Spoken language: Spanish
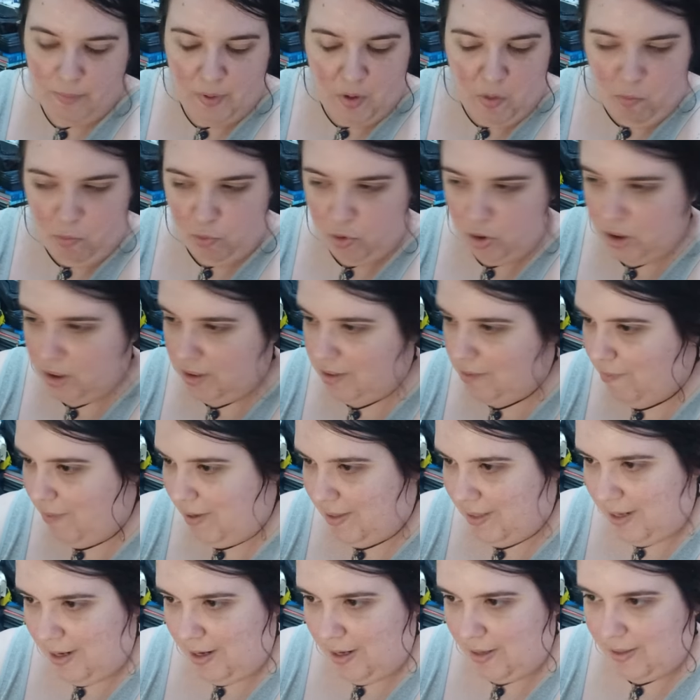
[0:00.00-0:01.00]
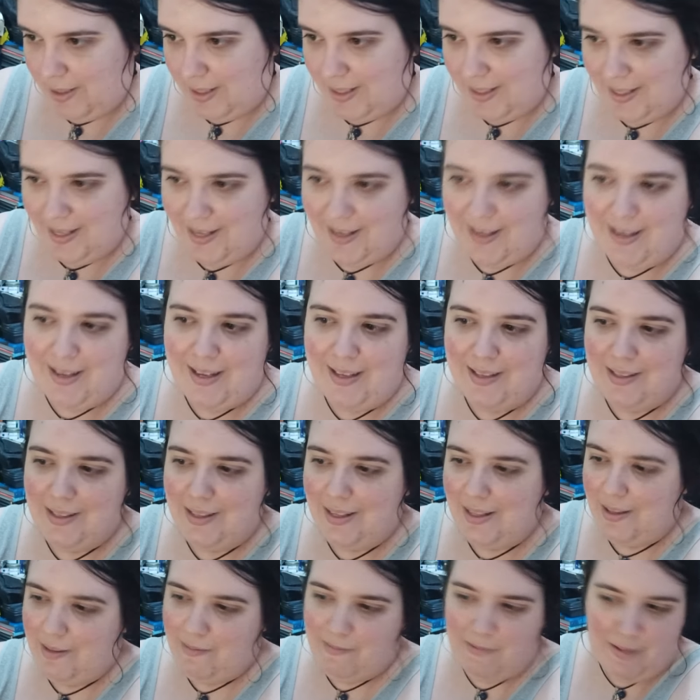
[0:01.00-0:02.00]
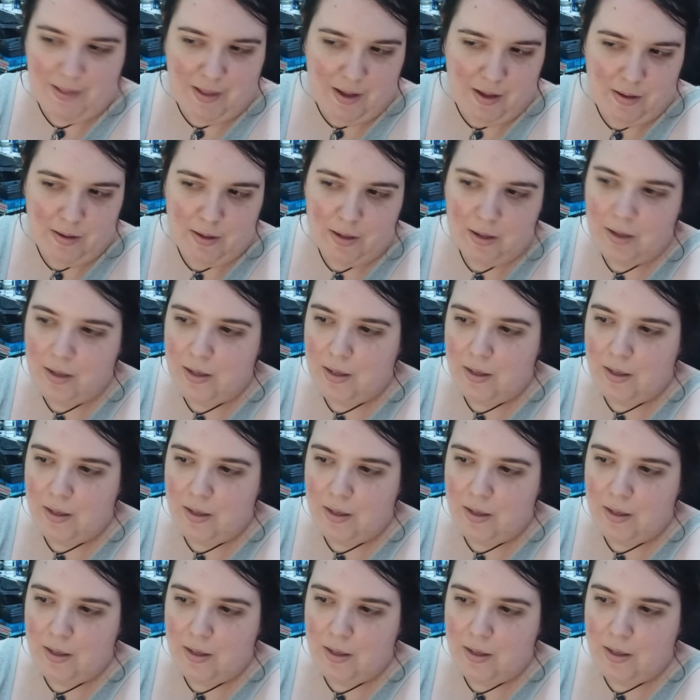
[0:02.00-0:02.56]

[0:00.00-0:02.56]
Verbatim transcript: pero muchísimas ganas. Es que, es que de verdad.